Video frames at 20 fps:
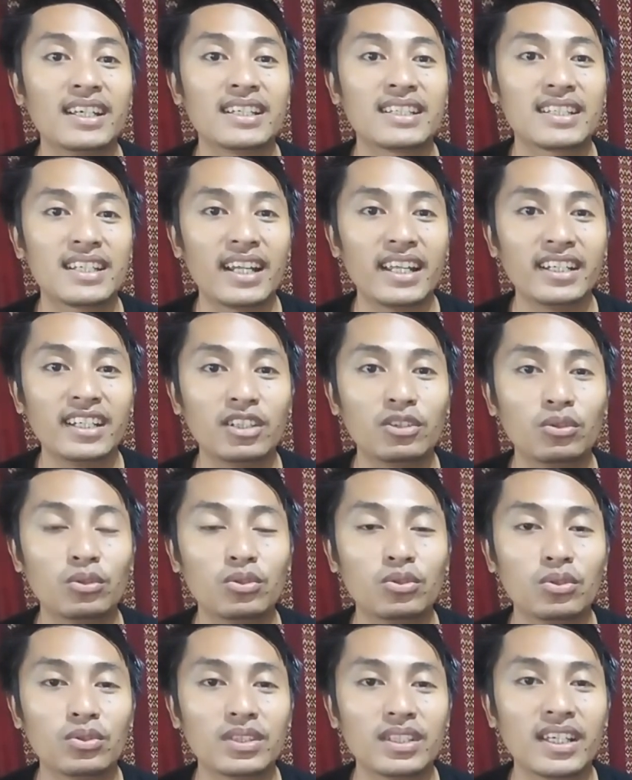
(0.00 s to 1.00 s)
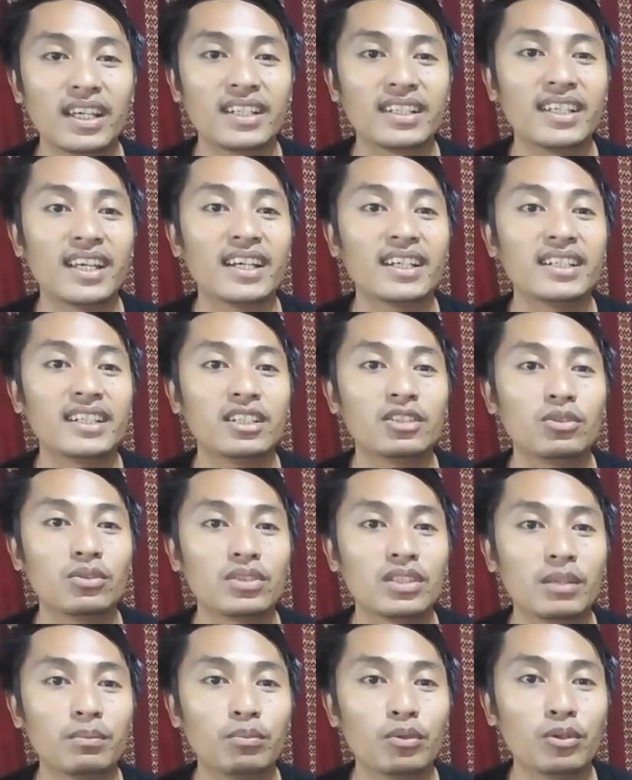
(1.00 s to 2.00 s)
Selain itu, cucian yang
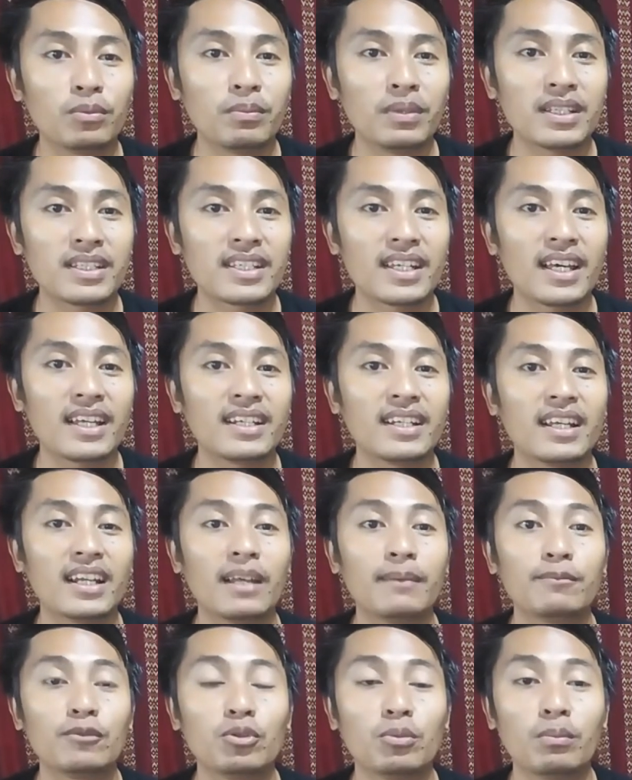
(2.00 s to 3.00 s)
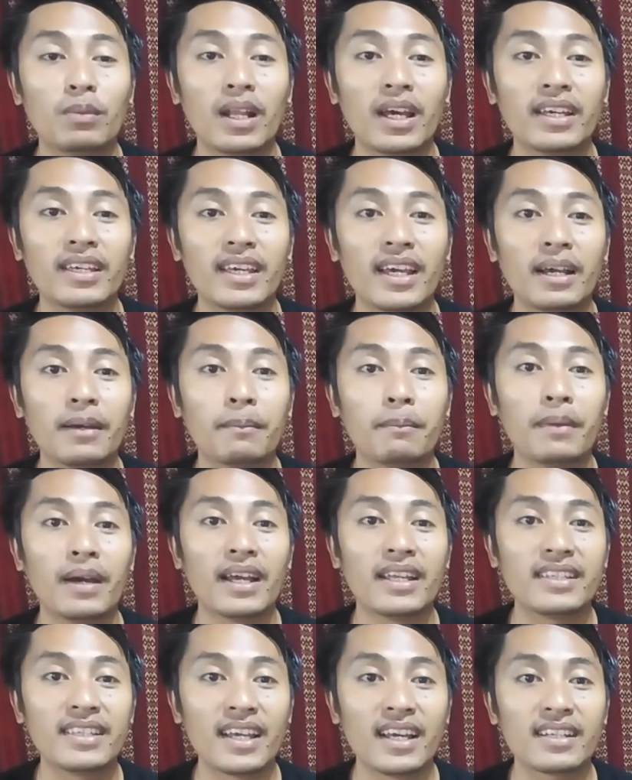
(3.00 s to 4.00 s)
dicuci pun bisa dalam jumlah yang
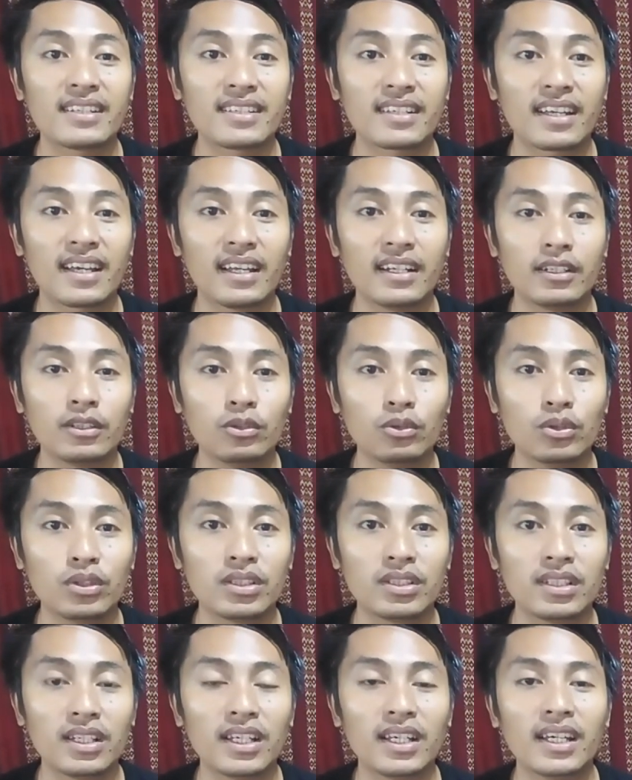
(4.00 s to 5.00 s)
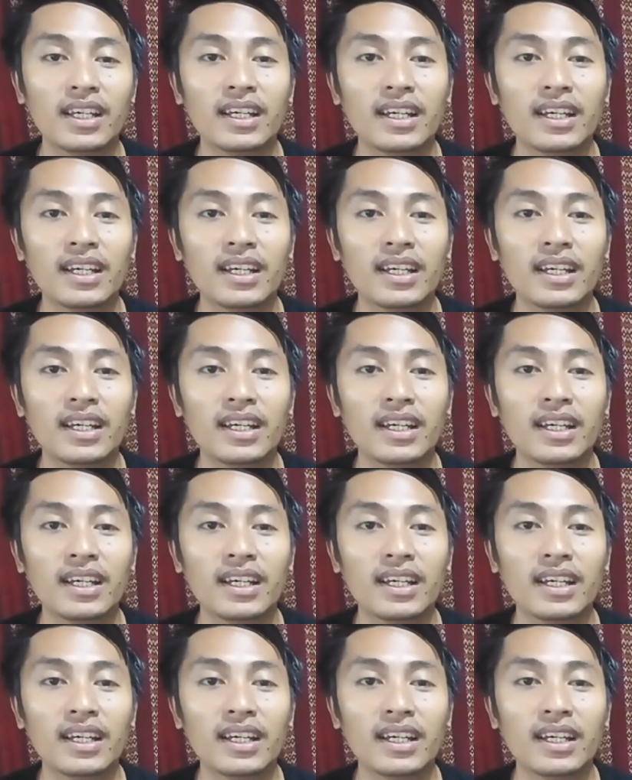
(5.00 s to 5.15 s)
banyak sekaligus.